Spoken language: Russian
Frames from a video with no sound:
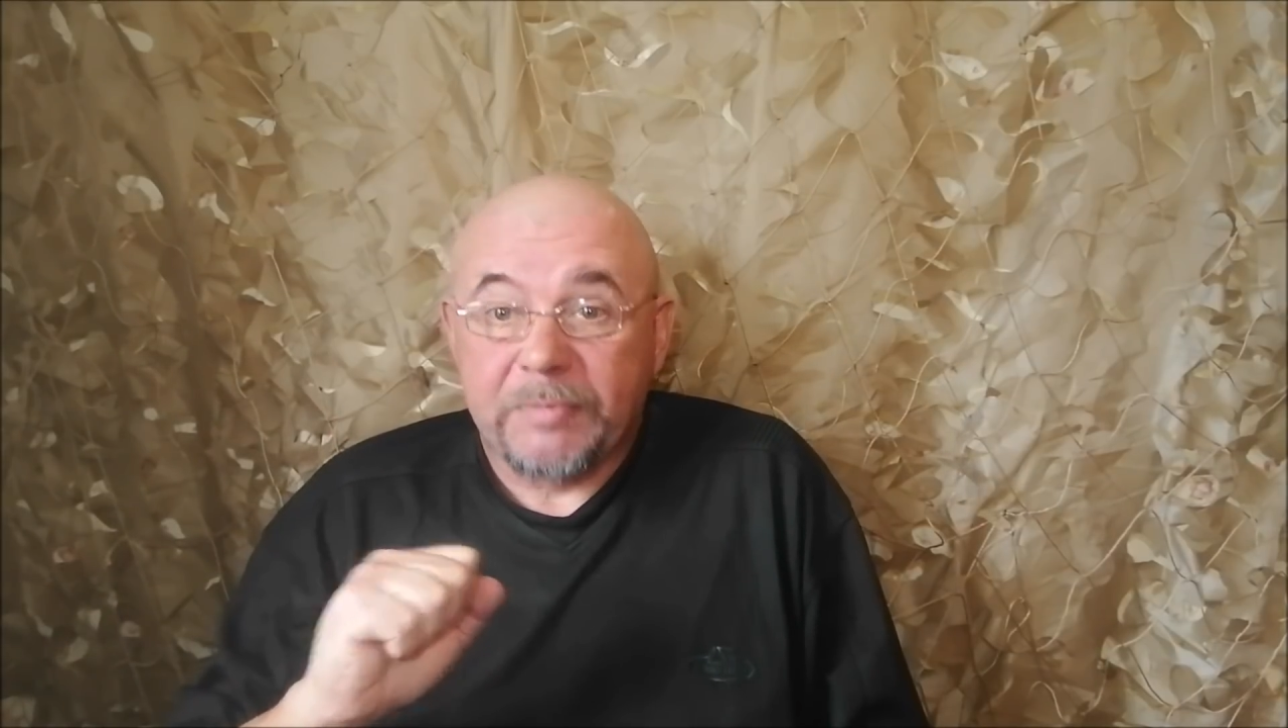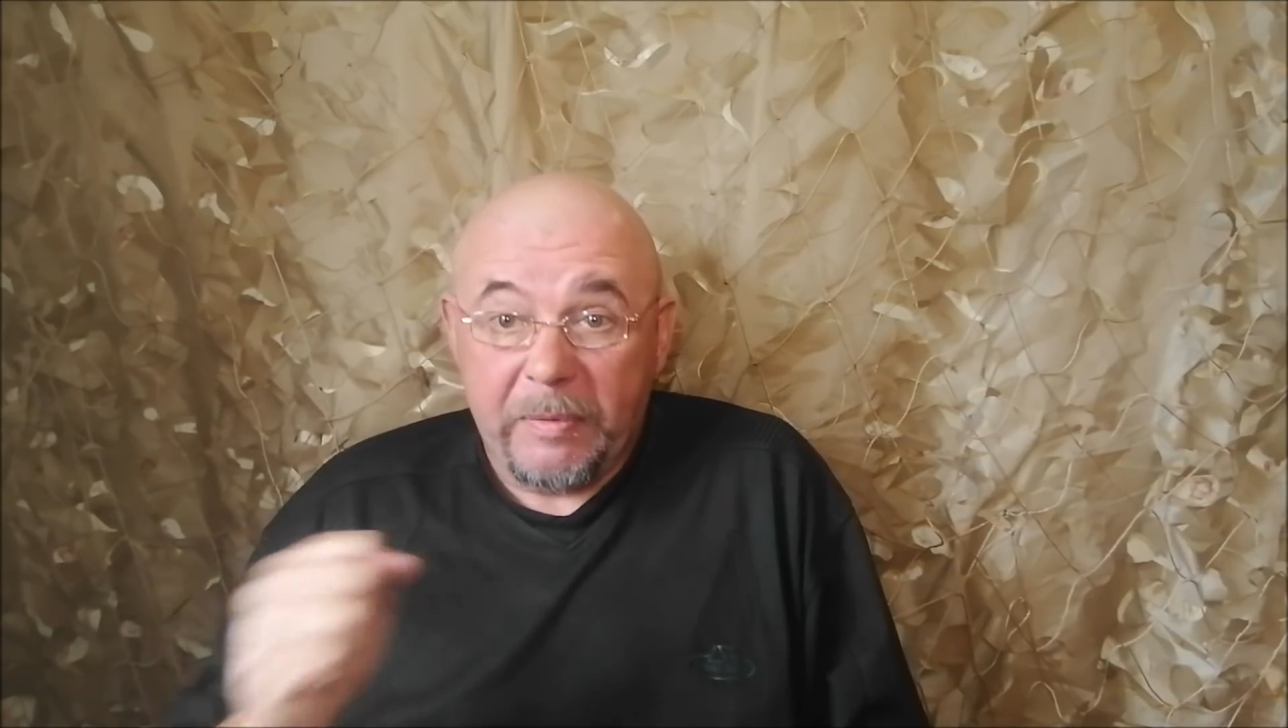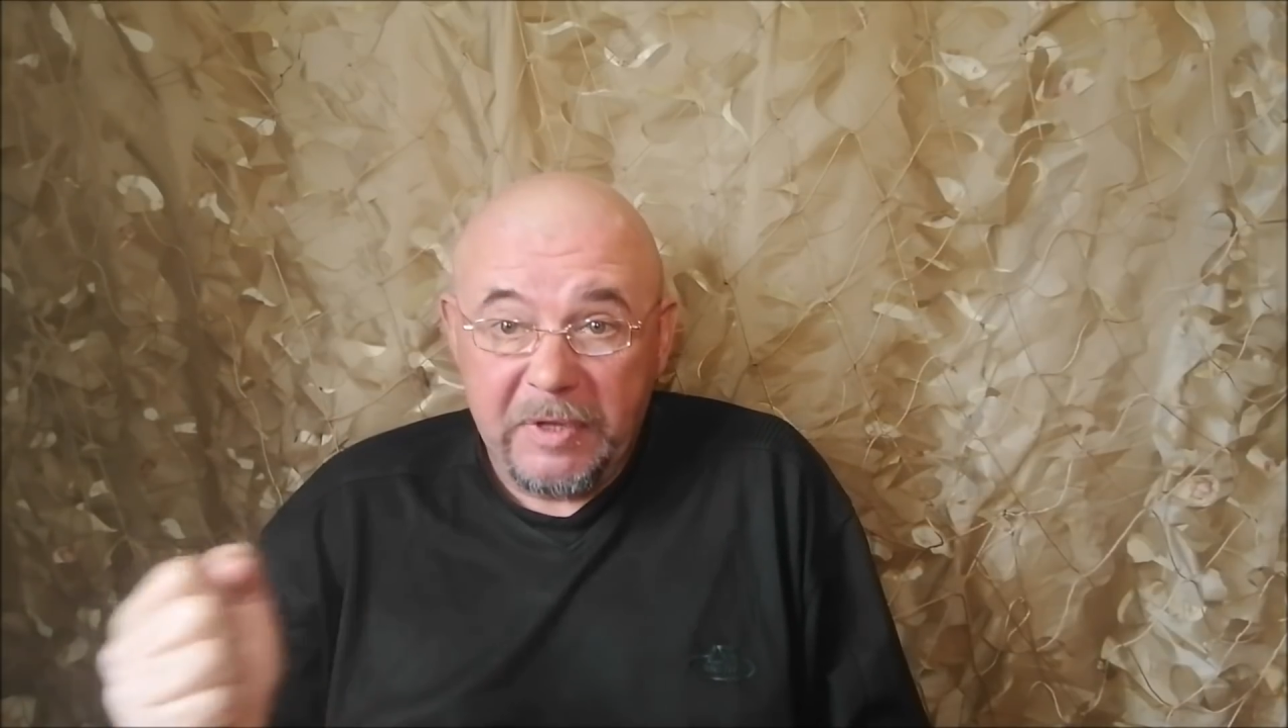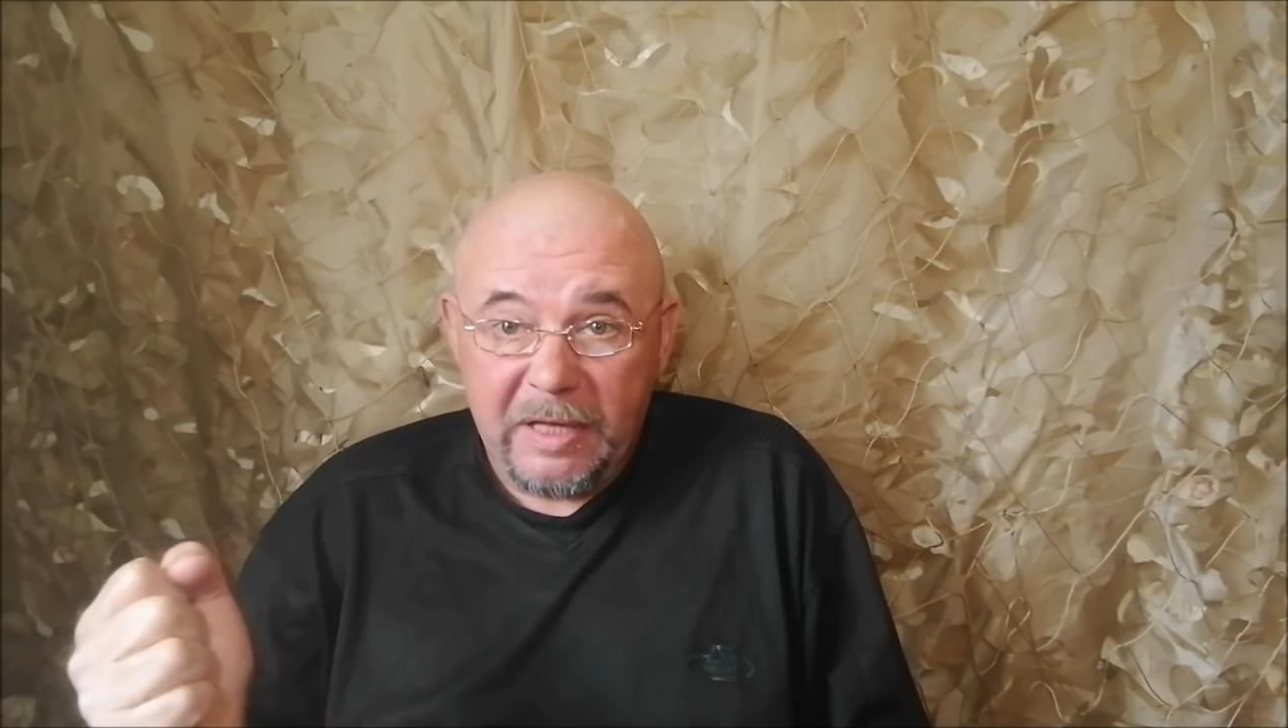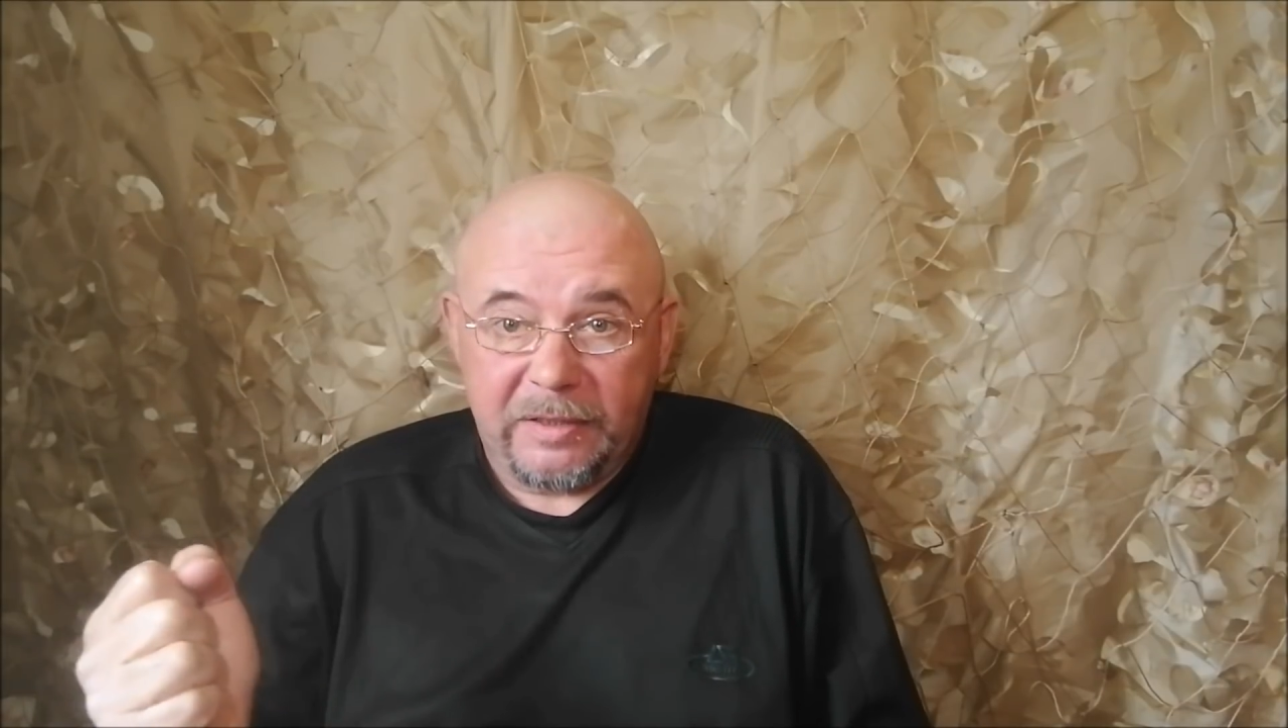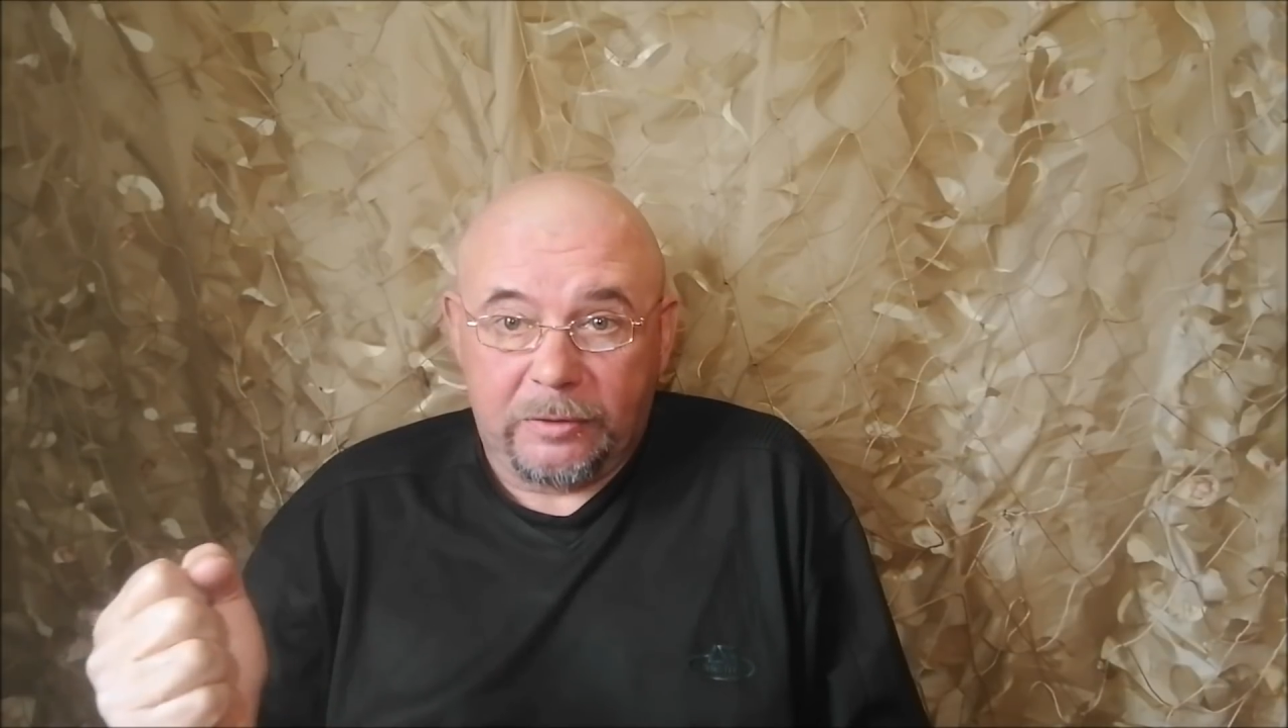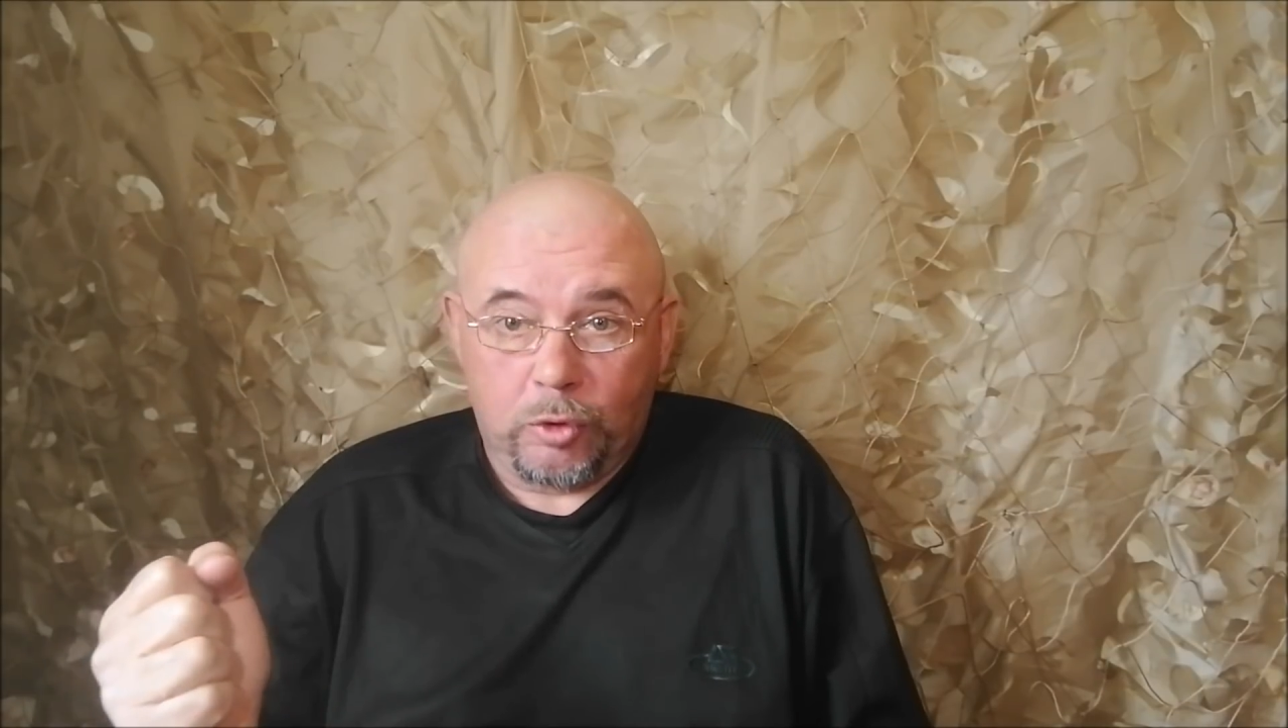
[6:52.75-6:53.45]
Вспоминайте,